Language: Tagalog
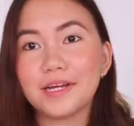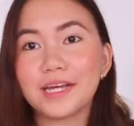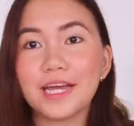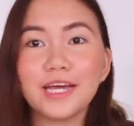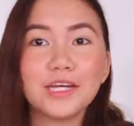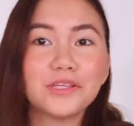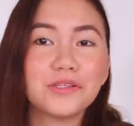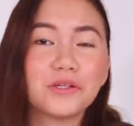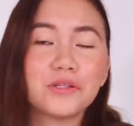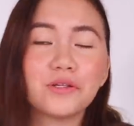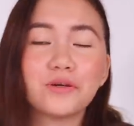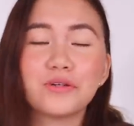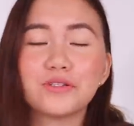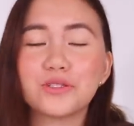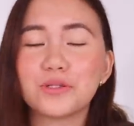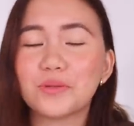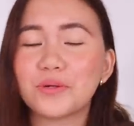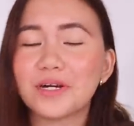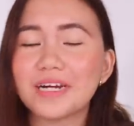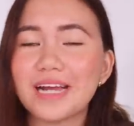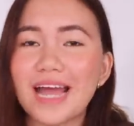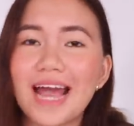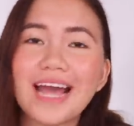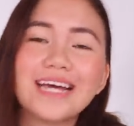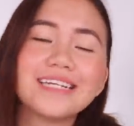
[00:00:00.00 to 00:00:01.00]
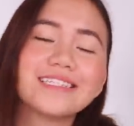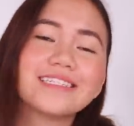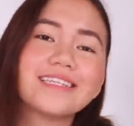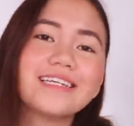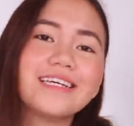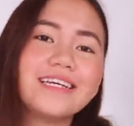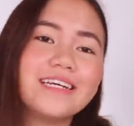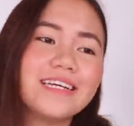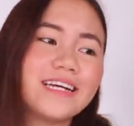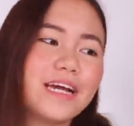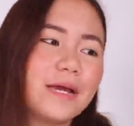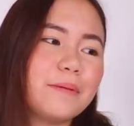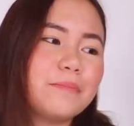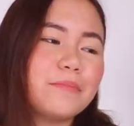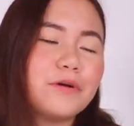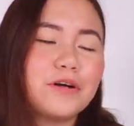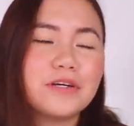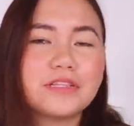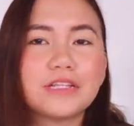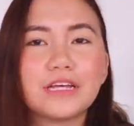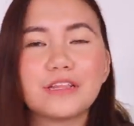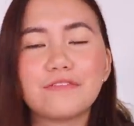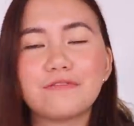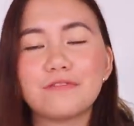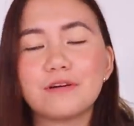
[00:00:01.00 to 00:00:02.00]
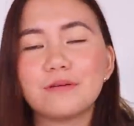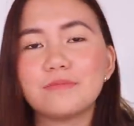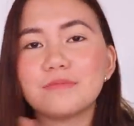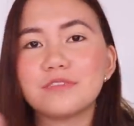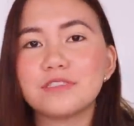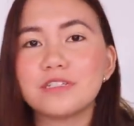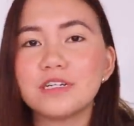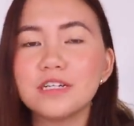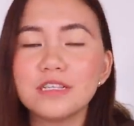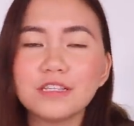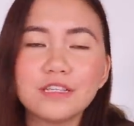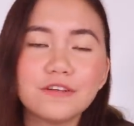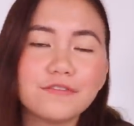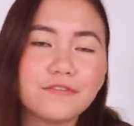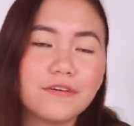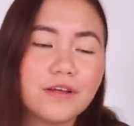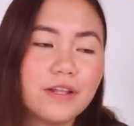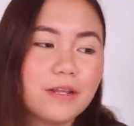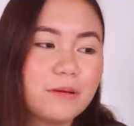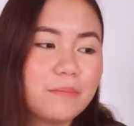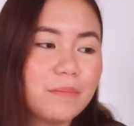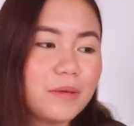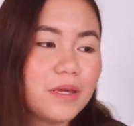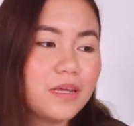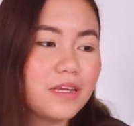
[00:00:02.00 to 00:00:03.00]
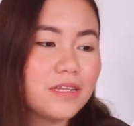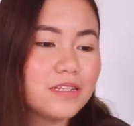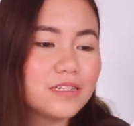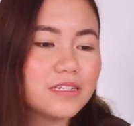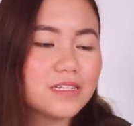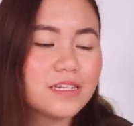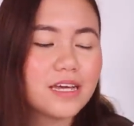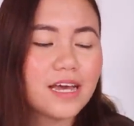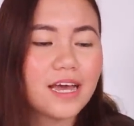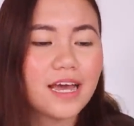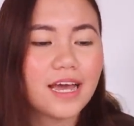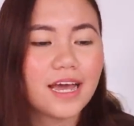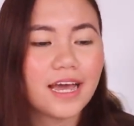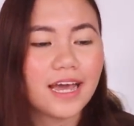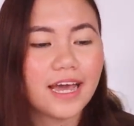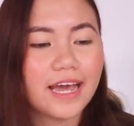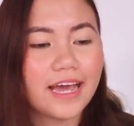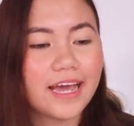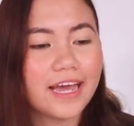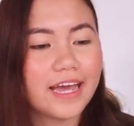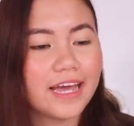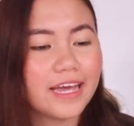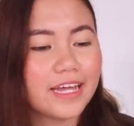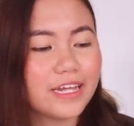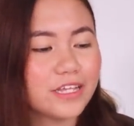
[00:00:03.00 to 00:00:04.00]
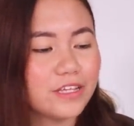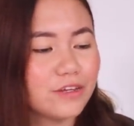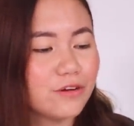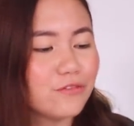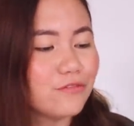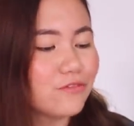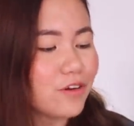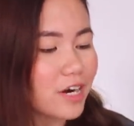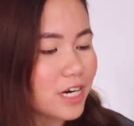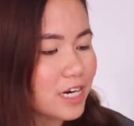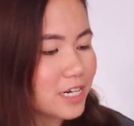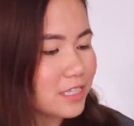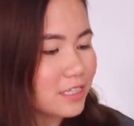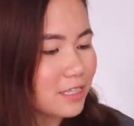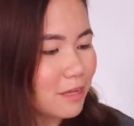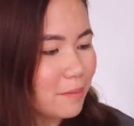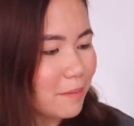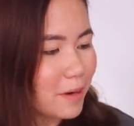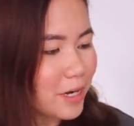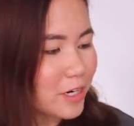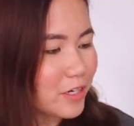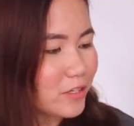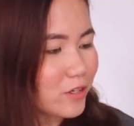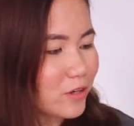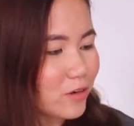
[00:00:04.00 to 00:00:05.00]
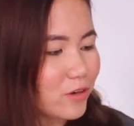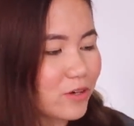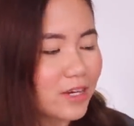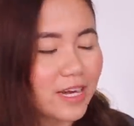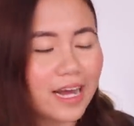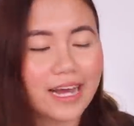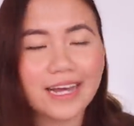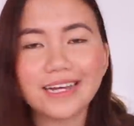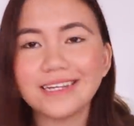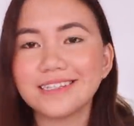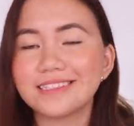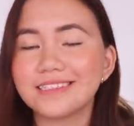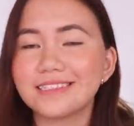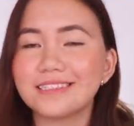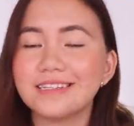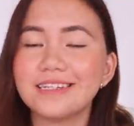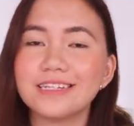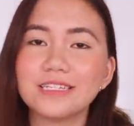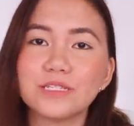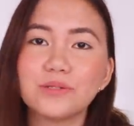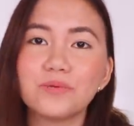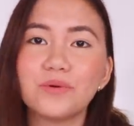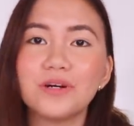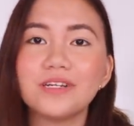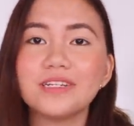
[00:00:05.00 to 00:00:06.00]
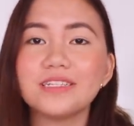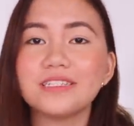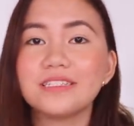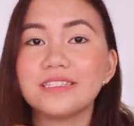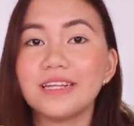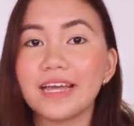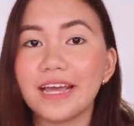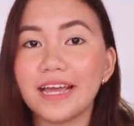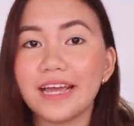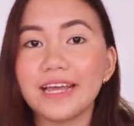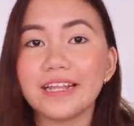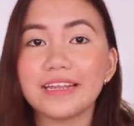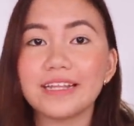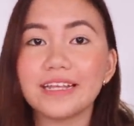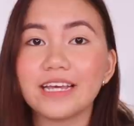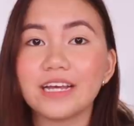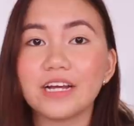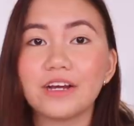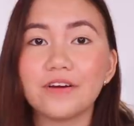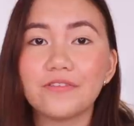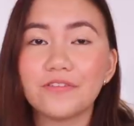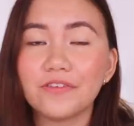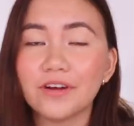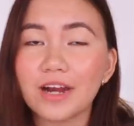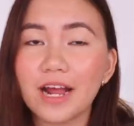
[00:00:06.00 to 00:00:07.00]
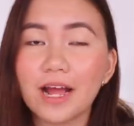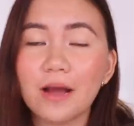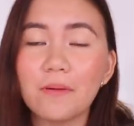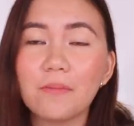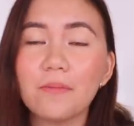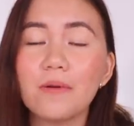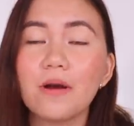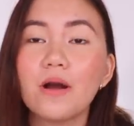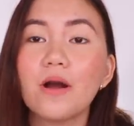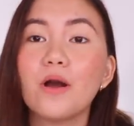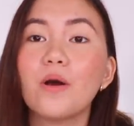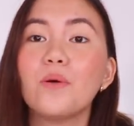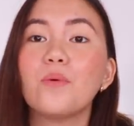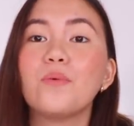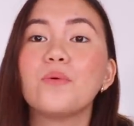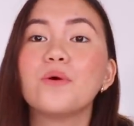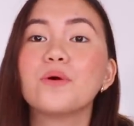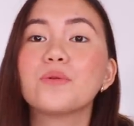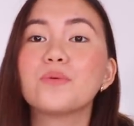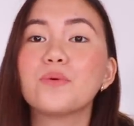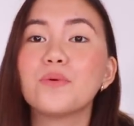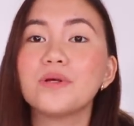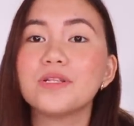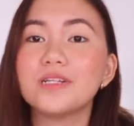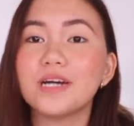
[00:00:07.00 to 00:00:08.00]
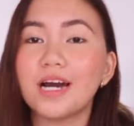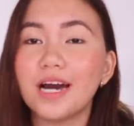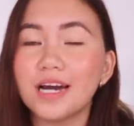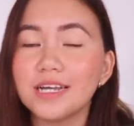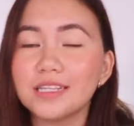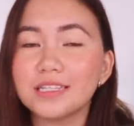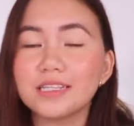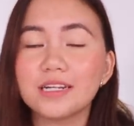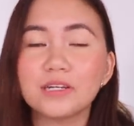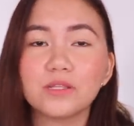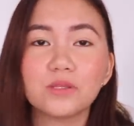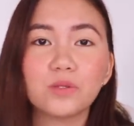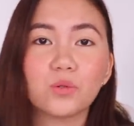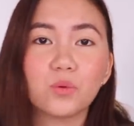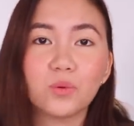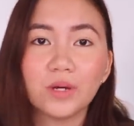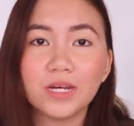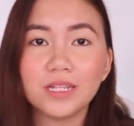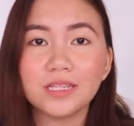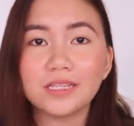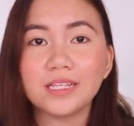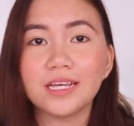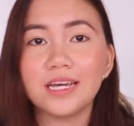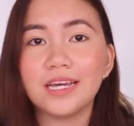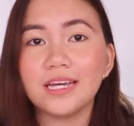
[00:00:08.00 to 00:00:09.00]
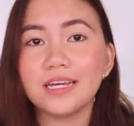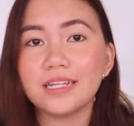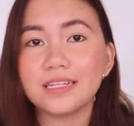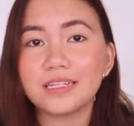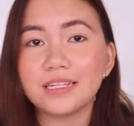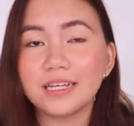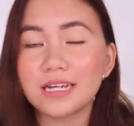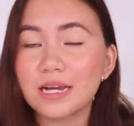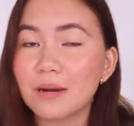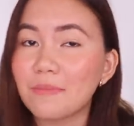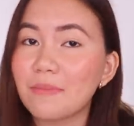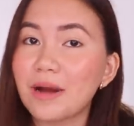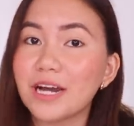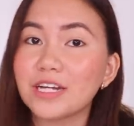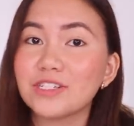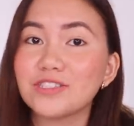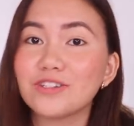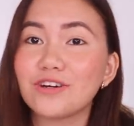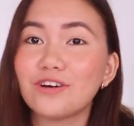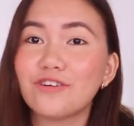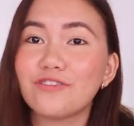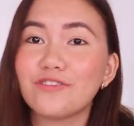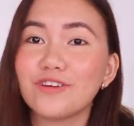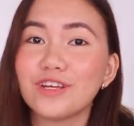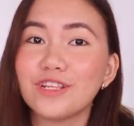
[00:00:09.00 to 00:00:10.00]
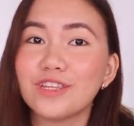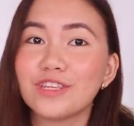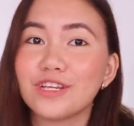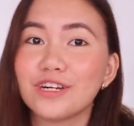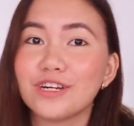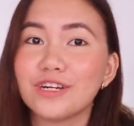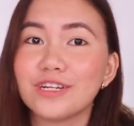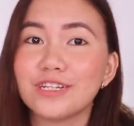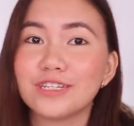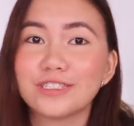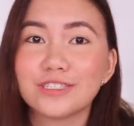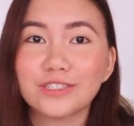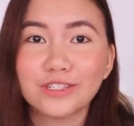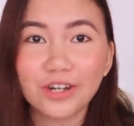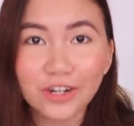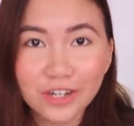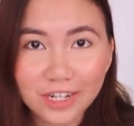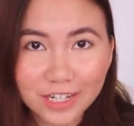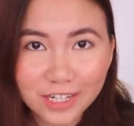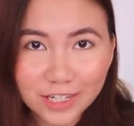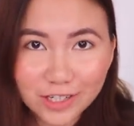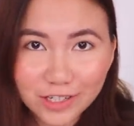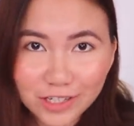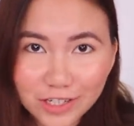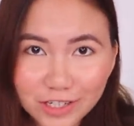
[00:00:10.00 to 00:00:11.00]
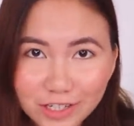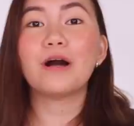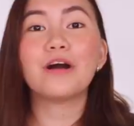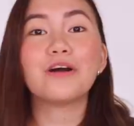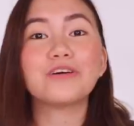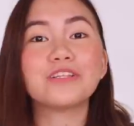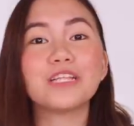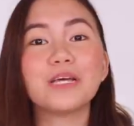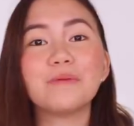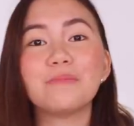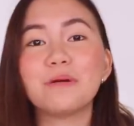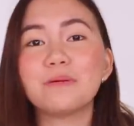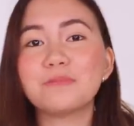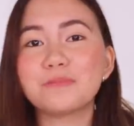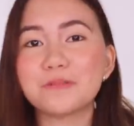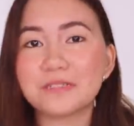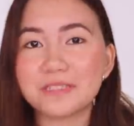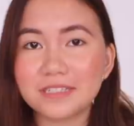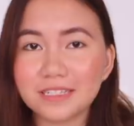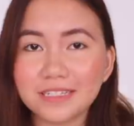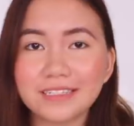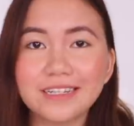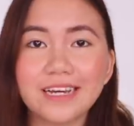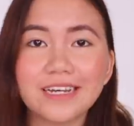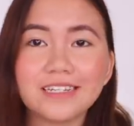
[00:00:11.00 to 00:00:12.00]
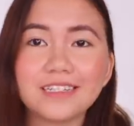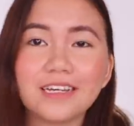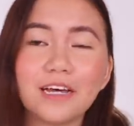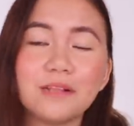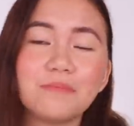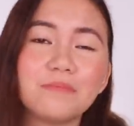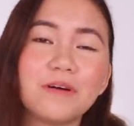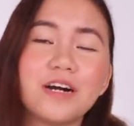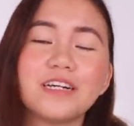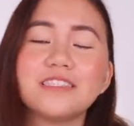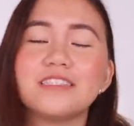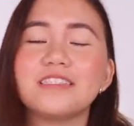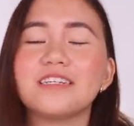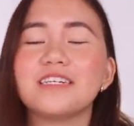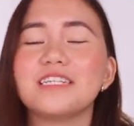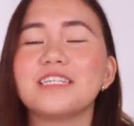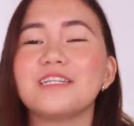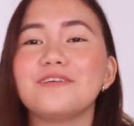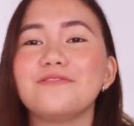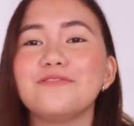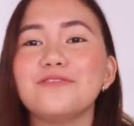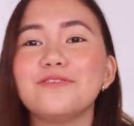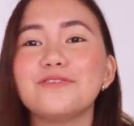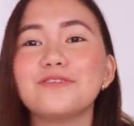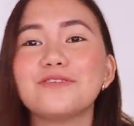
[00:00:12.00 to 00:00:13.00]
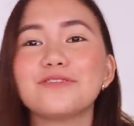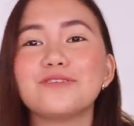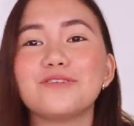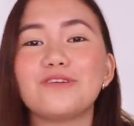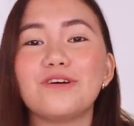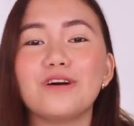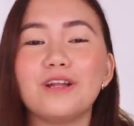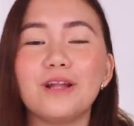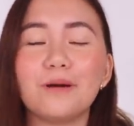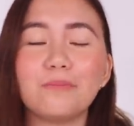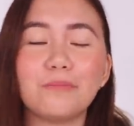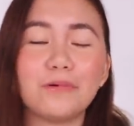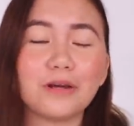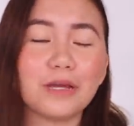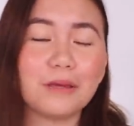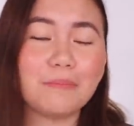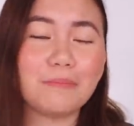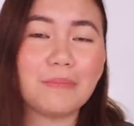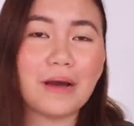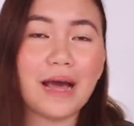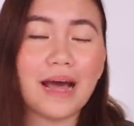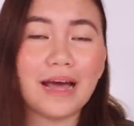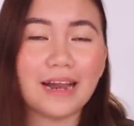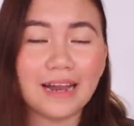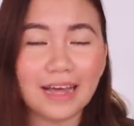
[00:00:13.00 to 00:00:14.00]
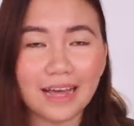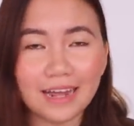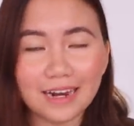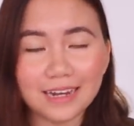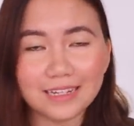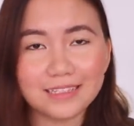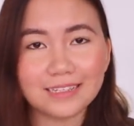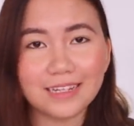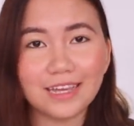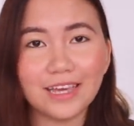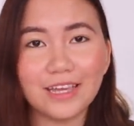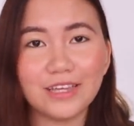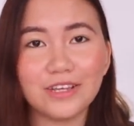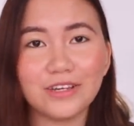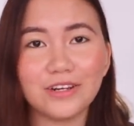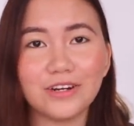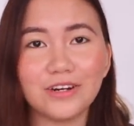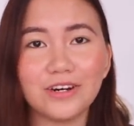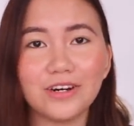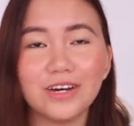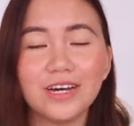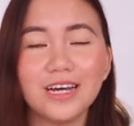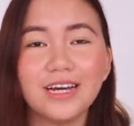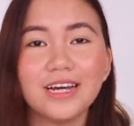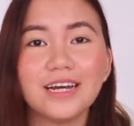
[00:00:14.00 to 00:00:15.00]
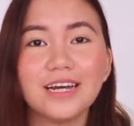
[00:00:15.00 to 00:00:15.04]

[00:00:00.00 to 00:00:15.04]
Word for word: Again, to those who are asking, I bought it from Shanti Philippines. And yung warrant na meron ako guys, this one is the 8GB of RAM with 128GB of internal storage. Bago tayo mag-proceed guys sa unboxing and review, gusto ko lang pong ipaalala sa inyo